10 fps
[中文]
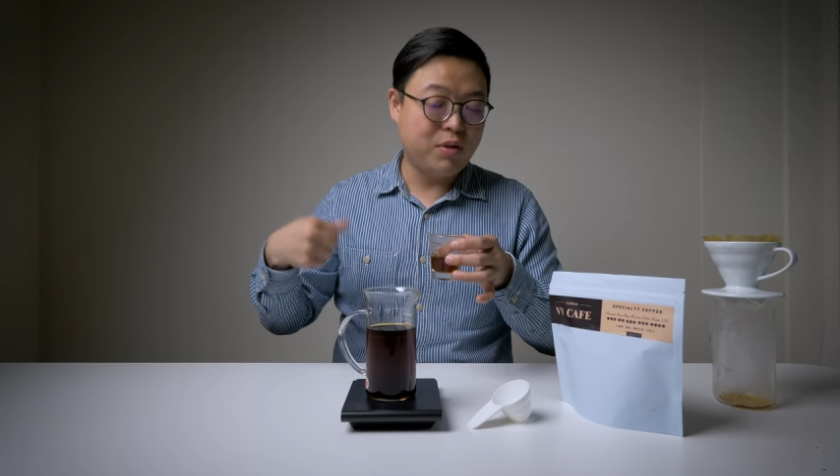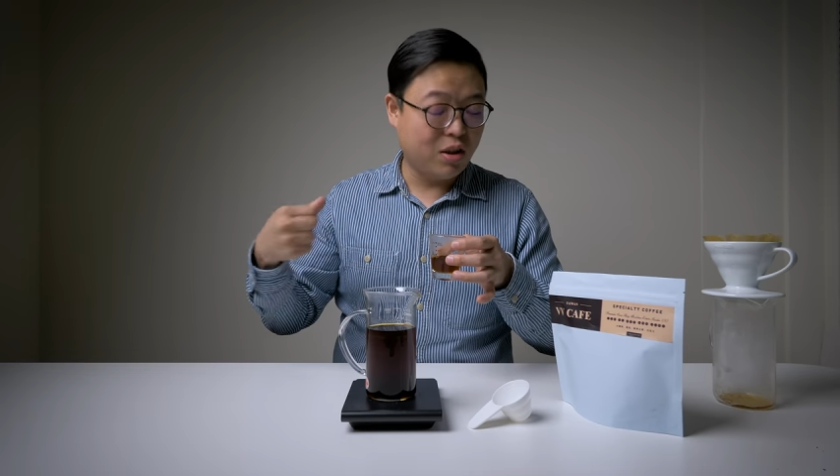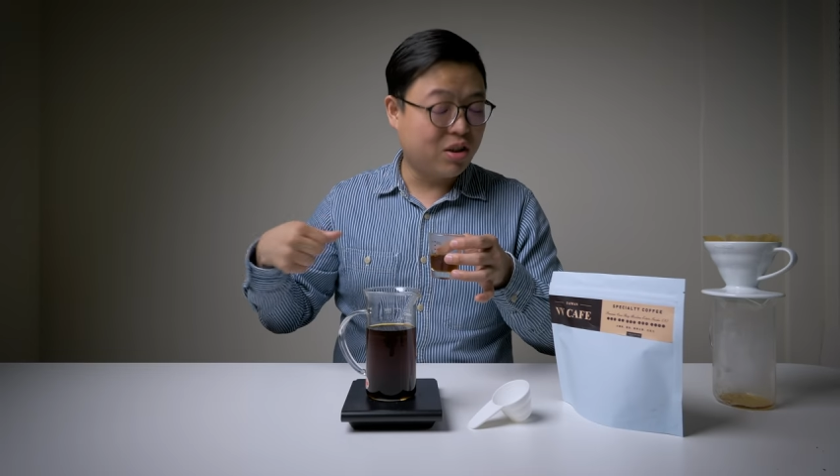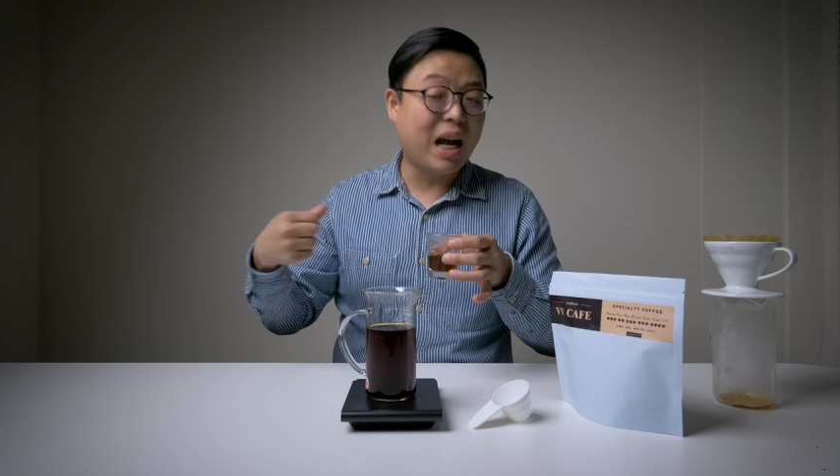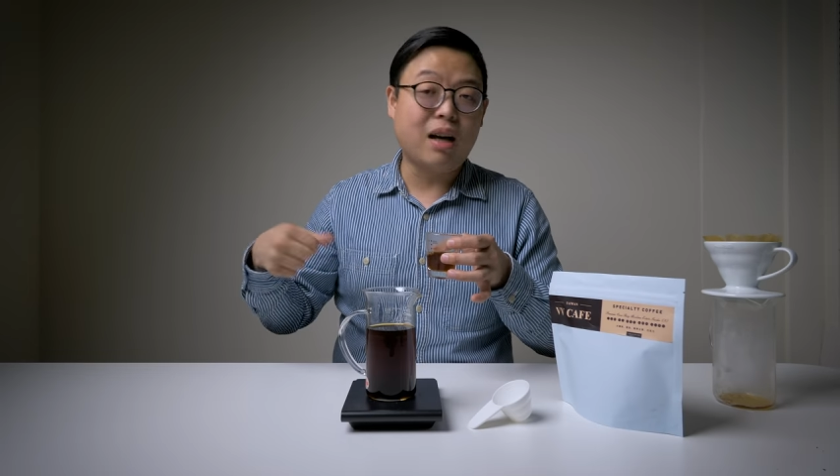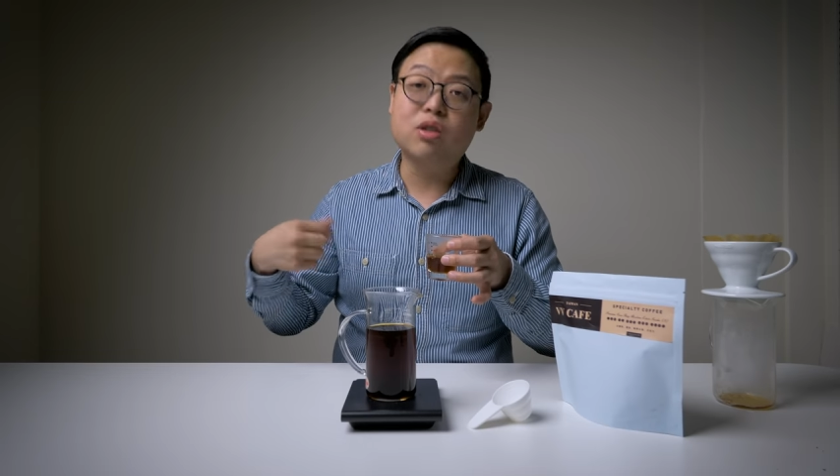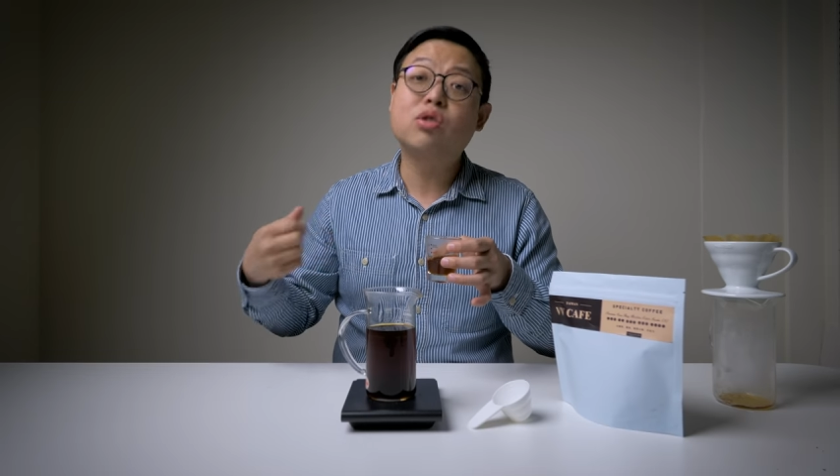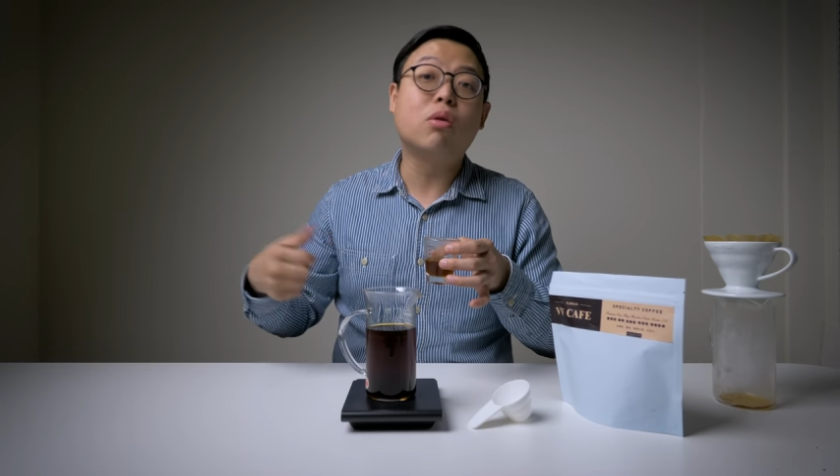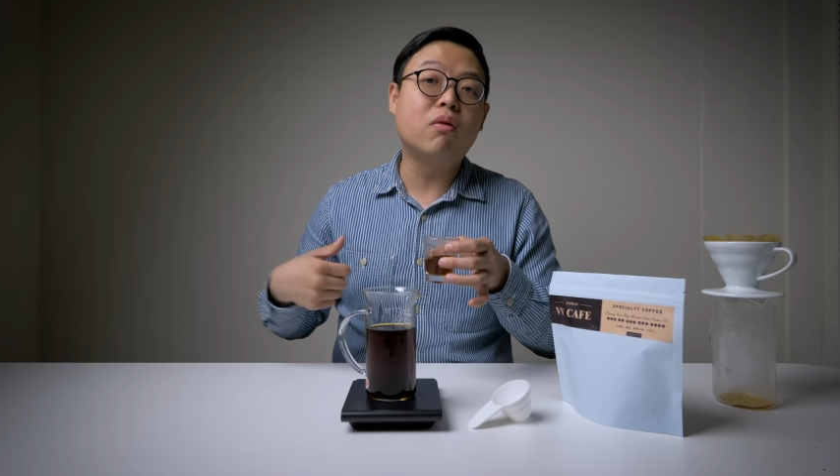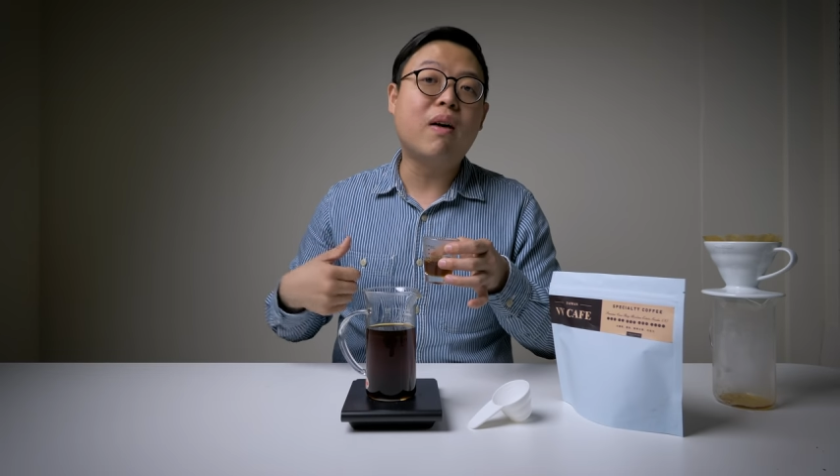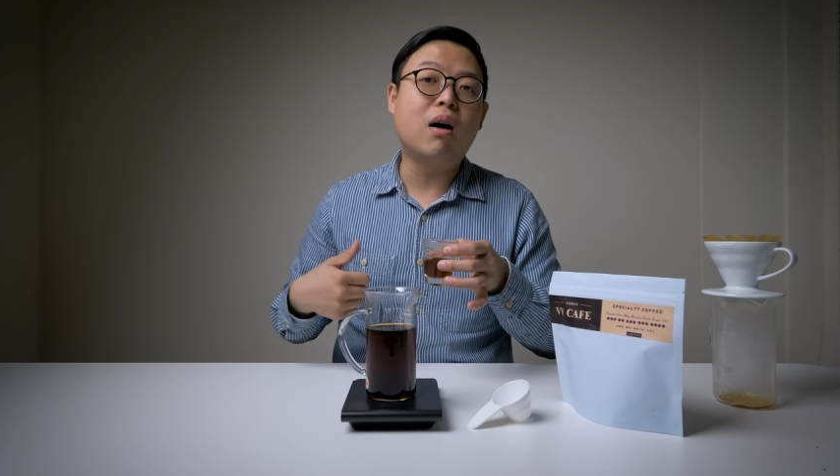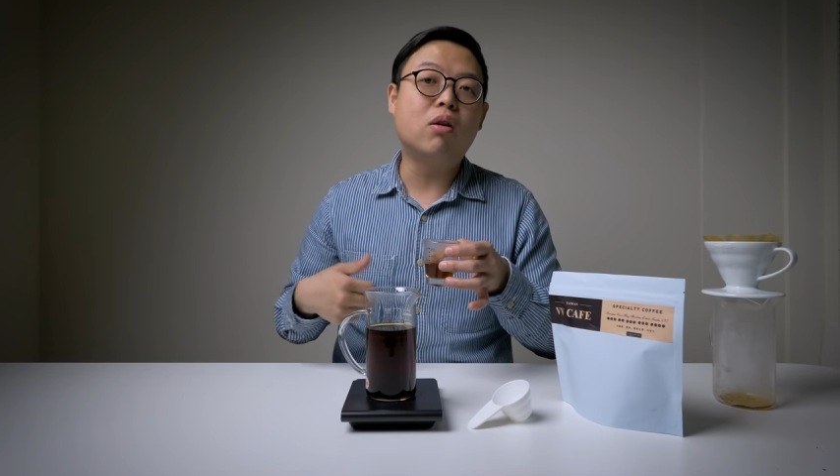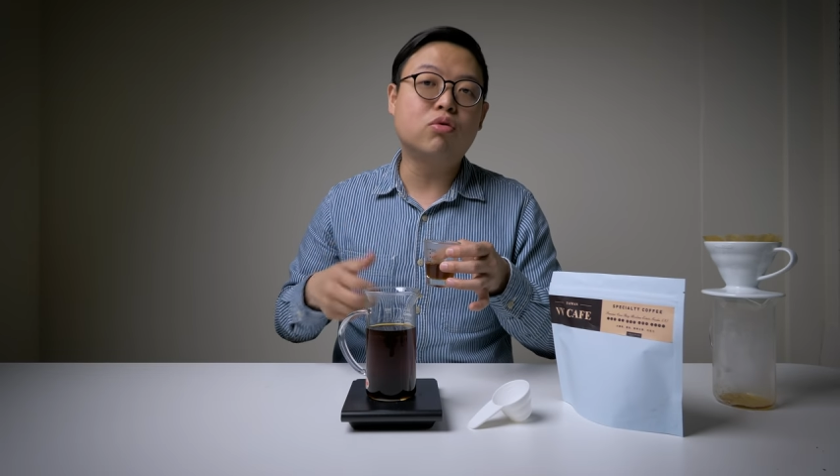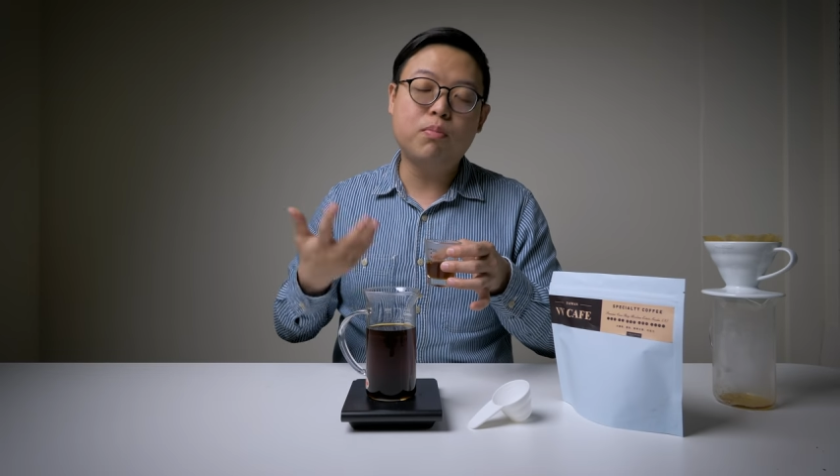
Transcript: 比较长的手法吼，